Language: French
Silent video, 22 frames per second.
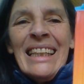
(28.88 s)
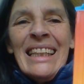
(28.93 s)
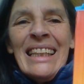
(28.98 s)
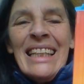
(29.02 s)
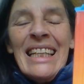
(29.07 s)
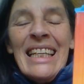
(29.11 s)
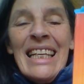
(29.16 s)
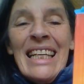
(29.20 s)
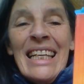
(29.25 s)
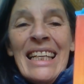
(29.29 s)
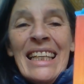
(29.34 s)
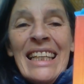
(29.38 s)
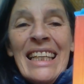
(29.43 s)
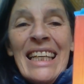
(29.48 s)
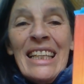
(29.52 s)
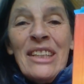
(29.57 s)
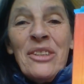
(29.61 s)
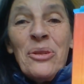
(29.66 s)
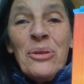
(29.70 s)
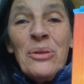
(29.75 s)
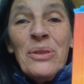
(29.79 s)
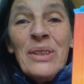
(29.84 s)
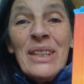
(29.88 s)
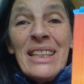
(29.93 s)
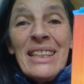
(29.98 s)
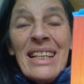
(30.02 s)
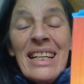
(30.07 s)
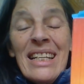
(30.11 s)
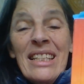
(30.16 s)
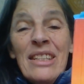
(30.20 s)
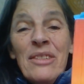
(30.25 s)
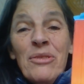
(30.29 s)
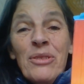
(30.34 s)
et Quiétude, c'est
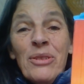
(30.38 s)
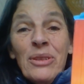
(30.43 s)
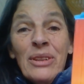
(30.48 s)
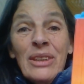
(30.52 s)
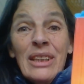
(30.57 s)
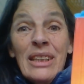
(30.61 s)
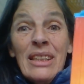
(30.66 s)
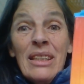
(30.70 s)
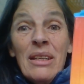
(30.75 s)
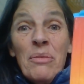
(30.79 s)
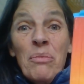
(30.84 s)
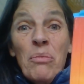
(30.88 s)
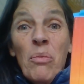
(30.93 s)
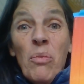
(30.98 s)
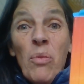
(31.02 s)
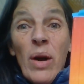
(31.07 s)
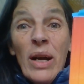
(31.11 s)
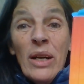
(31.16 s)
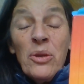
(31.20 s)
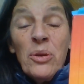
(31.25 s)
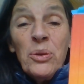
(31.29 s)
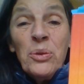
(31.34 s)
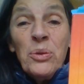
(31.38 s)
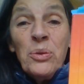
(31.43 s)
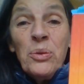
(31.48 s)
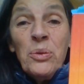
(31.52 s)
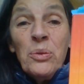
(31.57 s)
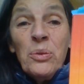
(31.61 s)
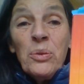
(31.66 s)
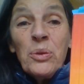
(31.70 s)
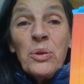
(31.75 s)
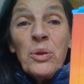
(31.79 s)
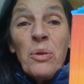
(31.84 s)
un livre qui est moins
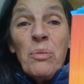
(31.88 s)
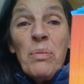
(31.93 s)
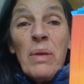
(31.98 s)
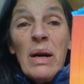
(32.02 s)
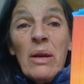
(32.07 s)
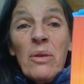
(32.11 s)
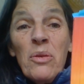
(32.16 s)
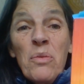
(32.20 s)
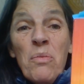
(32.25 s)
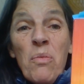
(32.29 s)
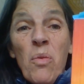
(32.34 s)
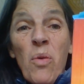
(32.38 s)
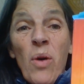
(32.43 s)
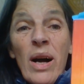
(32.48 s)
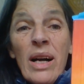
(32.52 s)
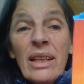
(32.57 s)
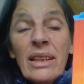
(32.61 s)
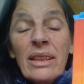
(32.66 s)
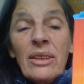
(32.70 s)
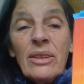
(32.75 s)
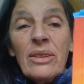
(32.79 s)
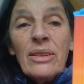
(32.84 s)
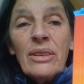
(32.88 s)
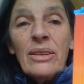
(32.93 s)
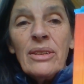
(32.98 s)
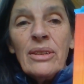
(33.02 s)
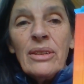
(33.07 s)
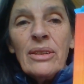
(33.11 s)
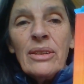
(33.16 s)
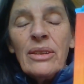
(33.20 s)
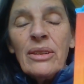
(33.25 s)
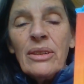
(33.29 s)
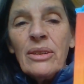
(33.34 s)
connu, on en parle moins que
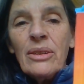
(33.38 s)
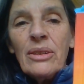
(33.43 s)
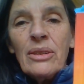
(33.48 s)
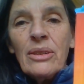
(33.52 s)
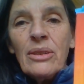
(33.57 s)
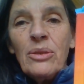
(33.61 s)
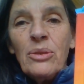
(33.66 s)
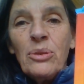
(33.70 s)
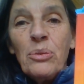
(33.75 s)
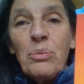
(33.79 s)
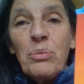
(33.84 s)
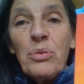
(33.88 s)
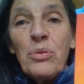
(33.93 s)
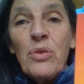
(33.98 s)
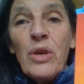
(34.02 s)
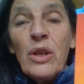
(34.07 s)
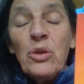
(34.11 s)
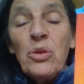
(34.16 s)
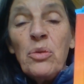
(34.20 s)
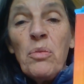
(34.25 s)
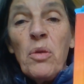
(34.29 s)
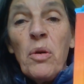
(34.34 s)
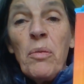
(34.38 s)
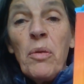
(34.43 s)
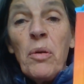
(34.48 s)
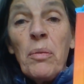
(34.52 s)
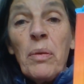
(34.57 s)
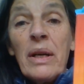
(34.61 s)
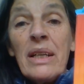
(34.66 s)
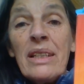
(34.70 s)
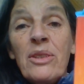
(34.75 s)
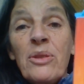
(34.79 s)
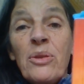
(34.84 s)
euh, du pouvoir du moment
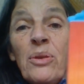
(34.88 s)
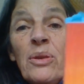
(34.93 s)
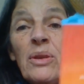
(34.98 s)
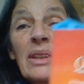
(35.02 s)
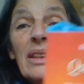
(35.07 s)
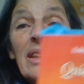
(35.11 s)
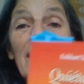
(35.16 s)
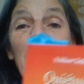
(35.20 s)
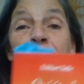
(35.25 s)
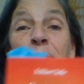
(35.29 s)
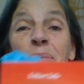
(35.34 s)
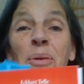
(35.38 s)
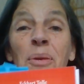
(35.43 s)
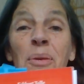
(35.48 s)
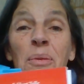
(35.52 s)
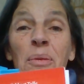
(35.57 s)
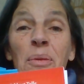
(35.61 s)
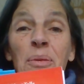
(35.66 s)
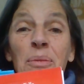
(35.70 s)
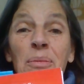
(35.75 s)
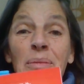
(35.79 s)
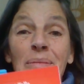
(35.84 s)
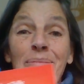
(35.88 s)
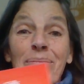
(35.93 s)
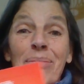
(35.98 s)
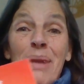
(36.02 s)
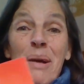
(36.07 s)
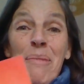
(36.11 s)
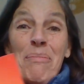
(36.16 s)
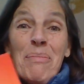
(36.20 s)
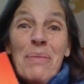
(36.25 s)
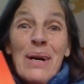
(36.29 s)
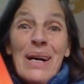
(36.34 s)
présent. Et pour
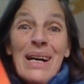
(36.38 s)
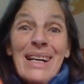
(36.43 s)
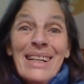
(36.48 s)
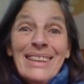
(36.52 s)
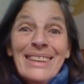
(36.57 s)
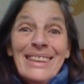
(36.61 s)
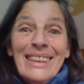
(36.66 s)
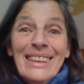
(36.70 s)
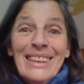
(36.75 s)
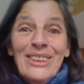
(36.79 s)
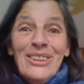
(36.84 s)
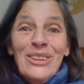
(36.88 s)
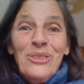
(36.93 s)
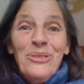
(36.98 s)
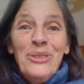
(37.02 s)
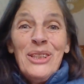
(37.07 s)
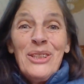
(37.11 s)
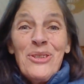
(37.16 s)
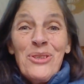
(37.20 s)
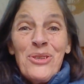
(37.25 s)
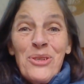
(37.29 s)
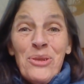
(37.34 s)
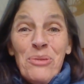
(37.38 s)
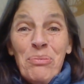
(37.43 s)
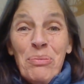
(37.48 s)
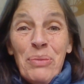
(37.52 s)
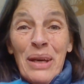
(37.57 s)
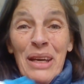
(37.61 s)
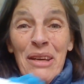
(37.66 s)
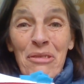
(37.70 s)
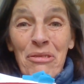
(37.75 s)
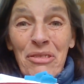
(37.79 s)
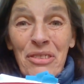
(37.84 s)
ma part, c'est celui que je
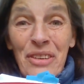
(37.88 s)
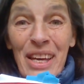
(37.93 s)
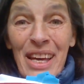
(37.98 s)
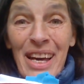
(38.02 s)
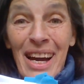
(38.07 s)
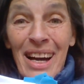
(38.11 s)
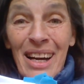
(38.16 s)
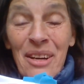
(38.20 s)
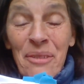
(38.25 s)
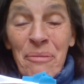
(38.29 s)
préfère.